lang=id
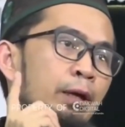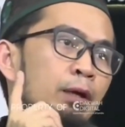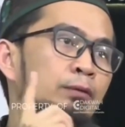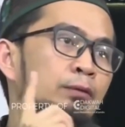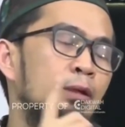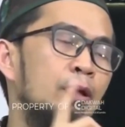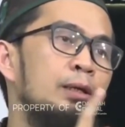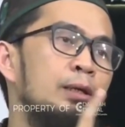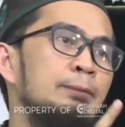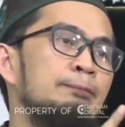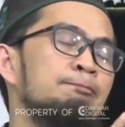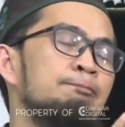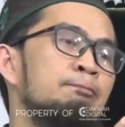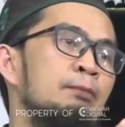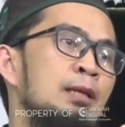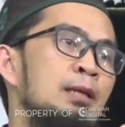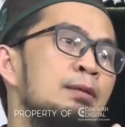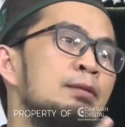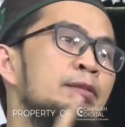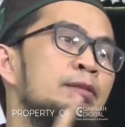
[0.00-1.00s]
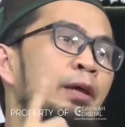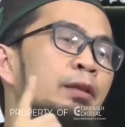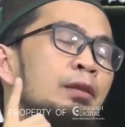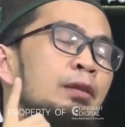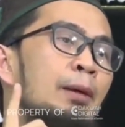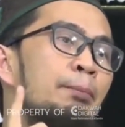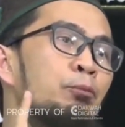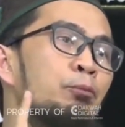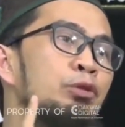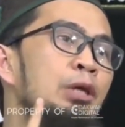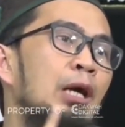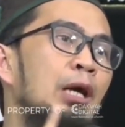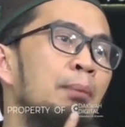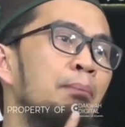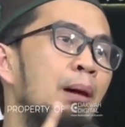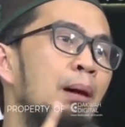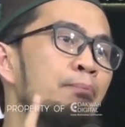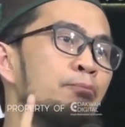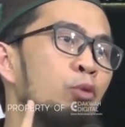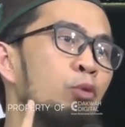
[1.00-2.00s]
Ya Allah, saya tak punya
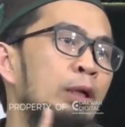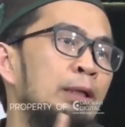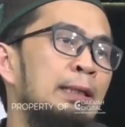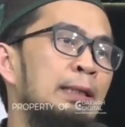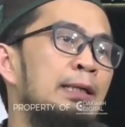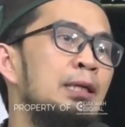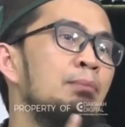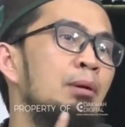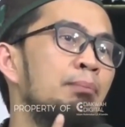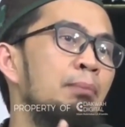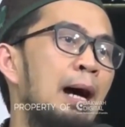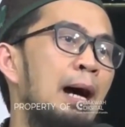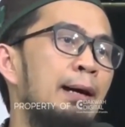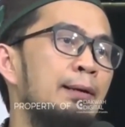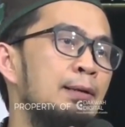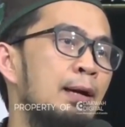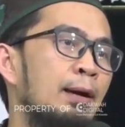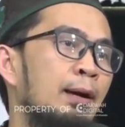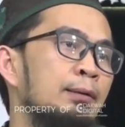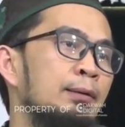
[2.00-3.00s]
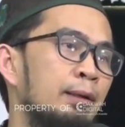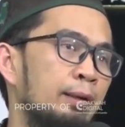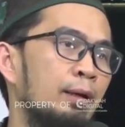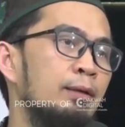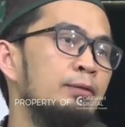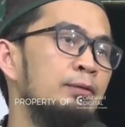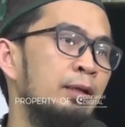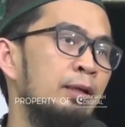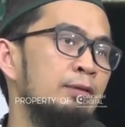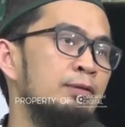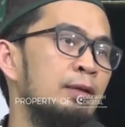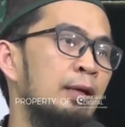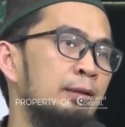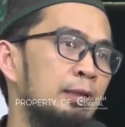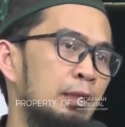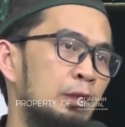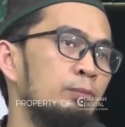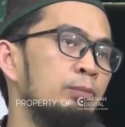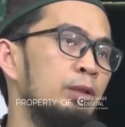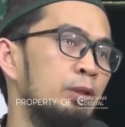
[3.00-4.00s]
kemampuan lagi membahagiakan ayah saya
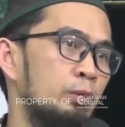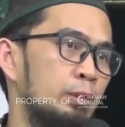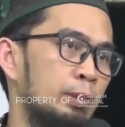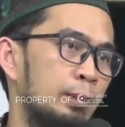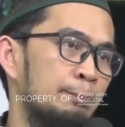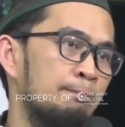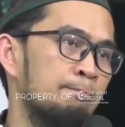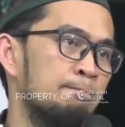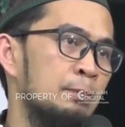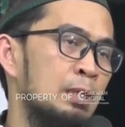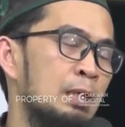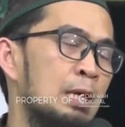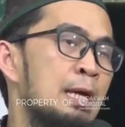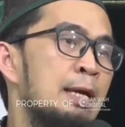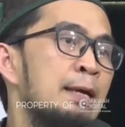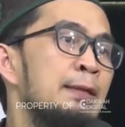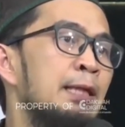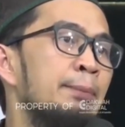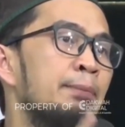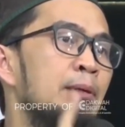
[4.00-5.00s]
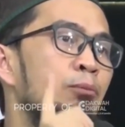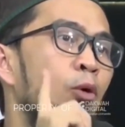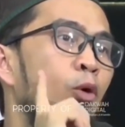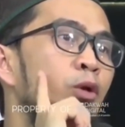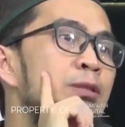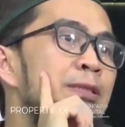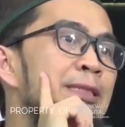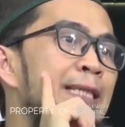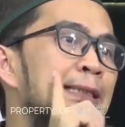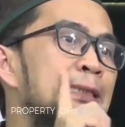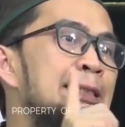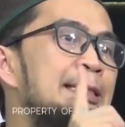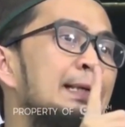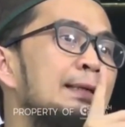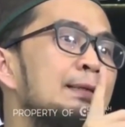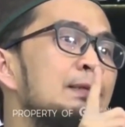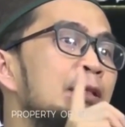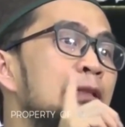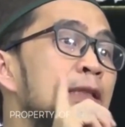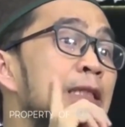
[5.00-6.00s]
saat hidup di dunia tapi mohon
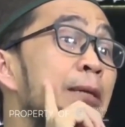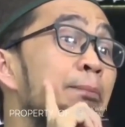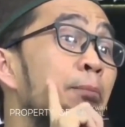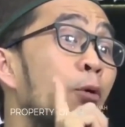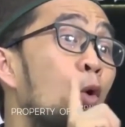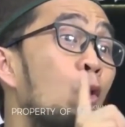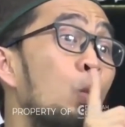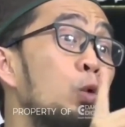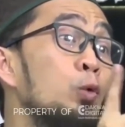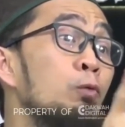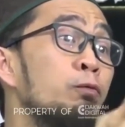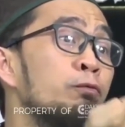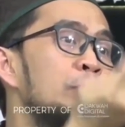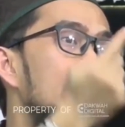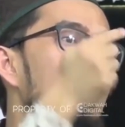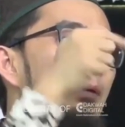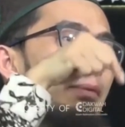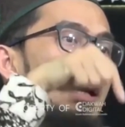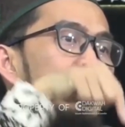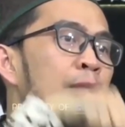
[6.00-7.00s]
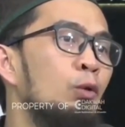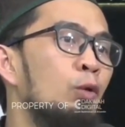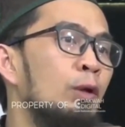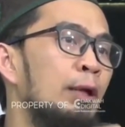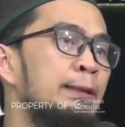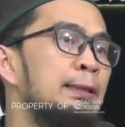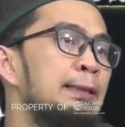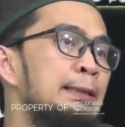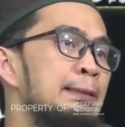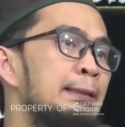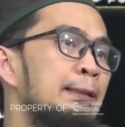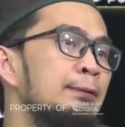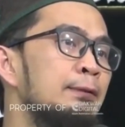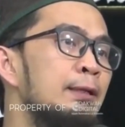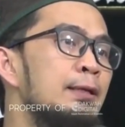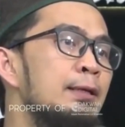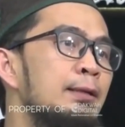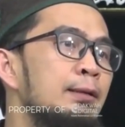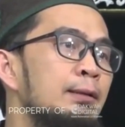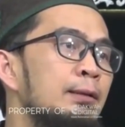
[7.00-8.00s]
jadikan setiap huruf dalam Al-Quran ini, ya
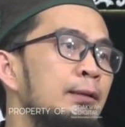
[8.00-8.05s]
Allah,